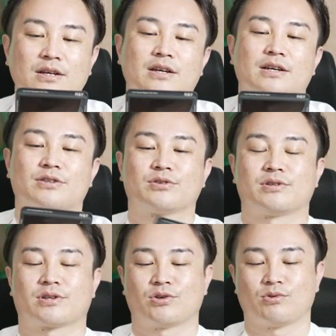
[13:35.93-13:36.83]
それで
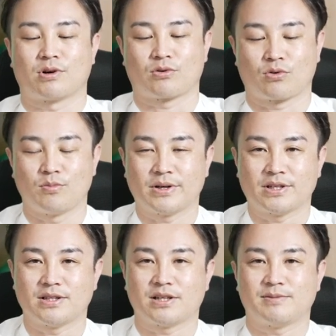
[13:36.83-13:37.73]
は今日はここま
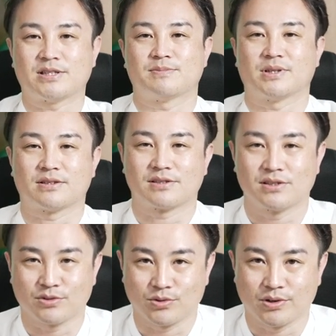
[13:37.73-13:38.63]
でになります。また次
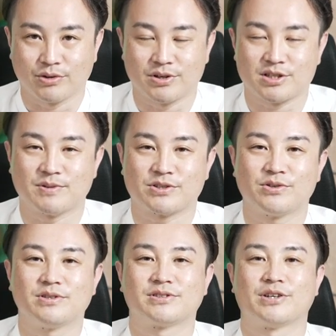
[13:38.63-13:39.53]
の動画でお会いしま
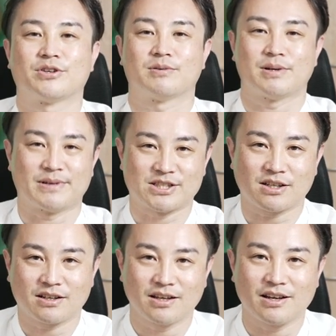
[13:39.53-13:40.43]
しょう。さよなら、バイバイ。したっ
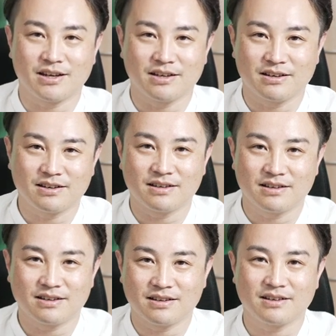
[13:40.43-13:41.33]
け
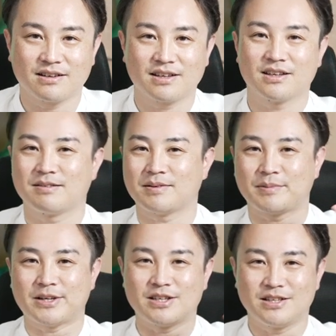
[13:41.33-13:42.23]
ねー。
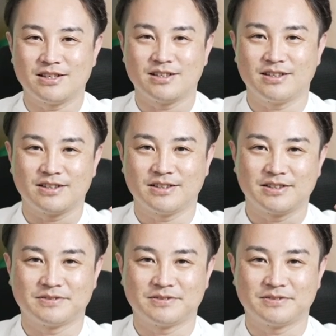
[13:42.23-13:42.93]
バイバイ。